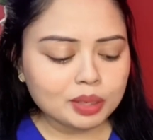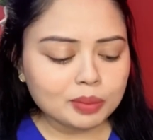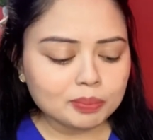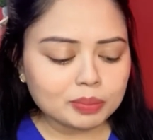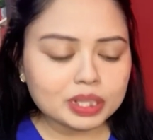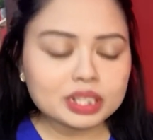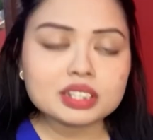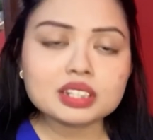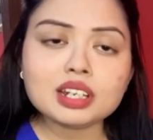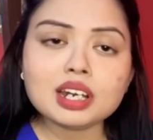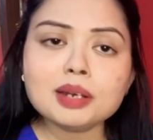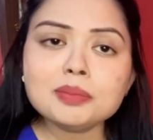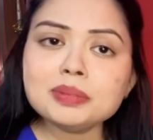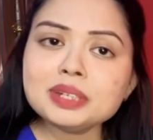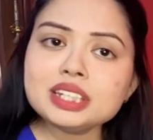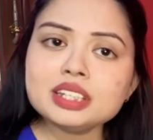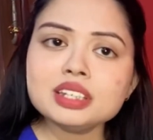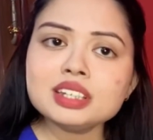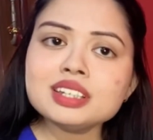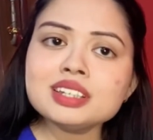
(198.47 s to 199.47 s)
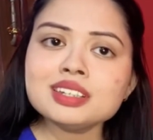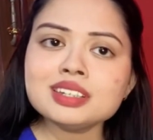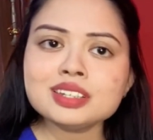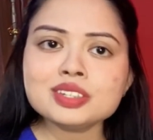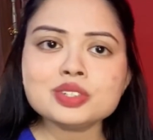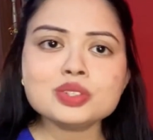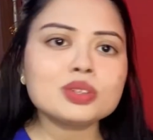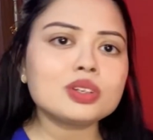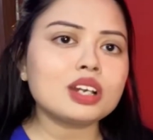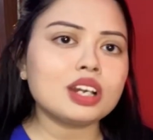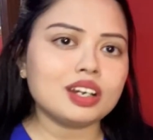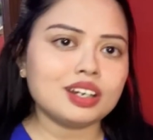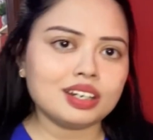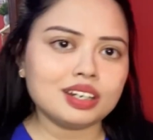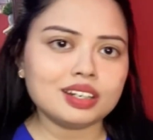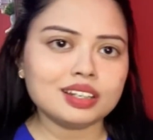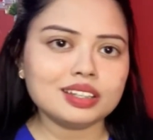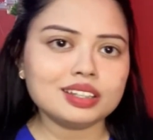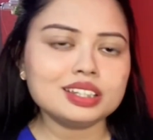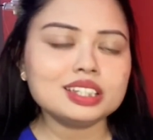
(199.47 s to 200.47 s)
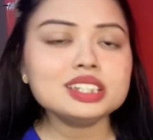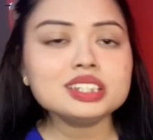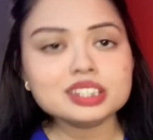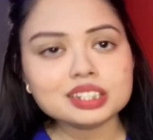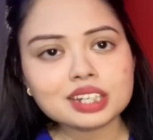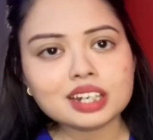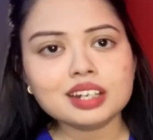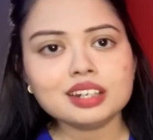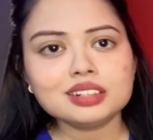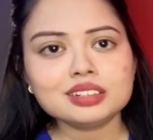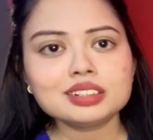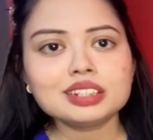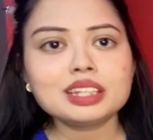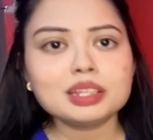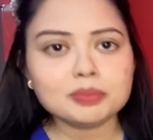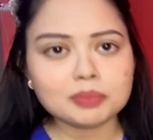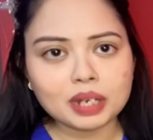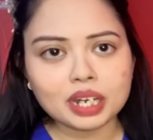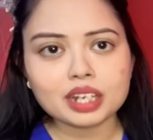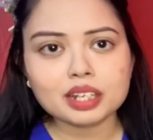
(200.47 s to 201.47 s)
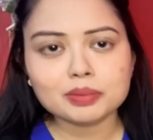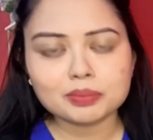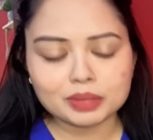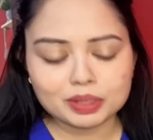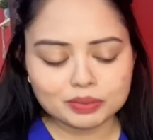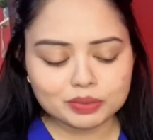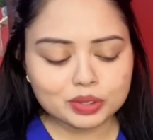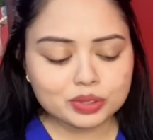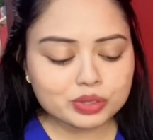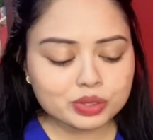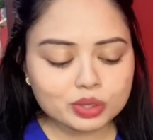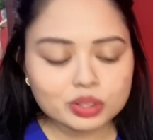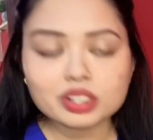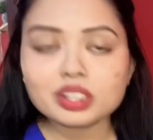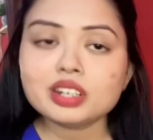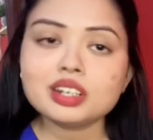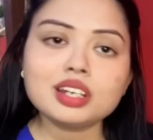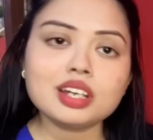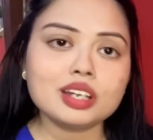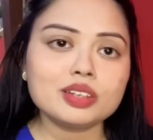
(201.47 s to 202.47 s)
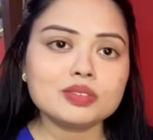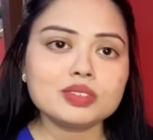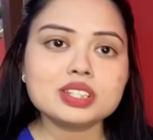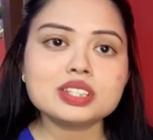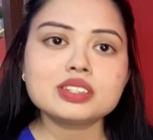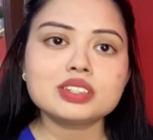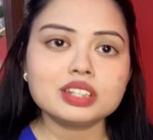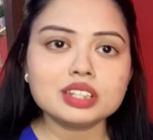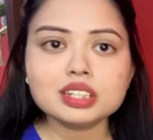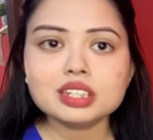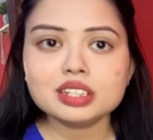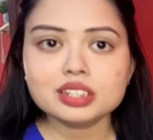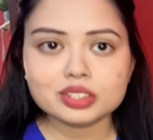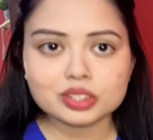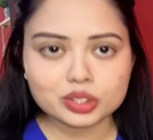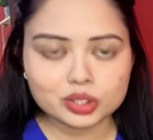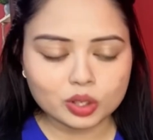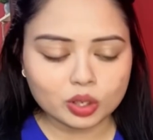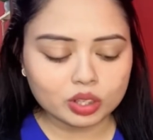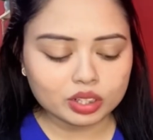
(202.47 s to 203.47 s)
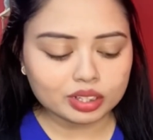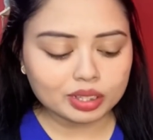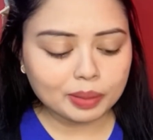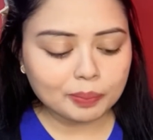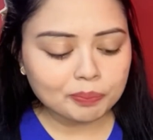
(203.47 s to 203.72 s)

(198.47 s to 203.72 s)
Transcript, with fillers: बट अभी नील ने जो कहा है ईशा के बारे में वो सुनकर आई वॉज रियली इन शॉक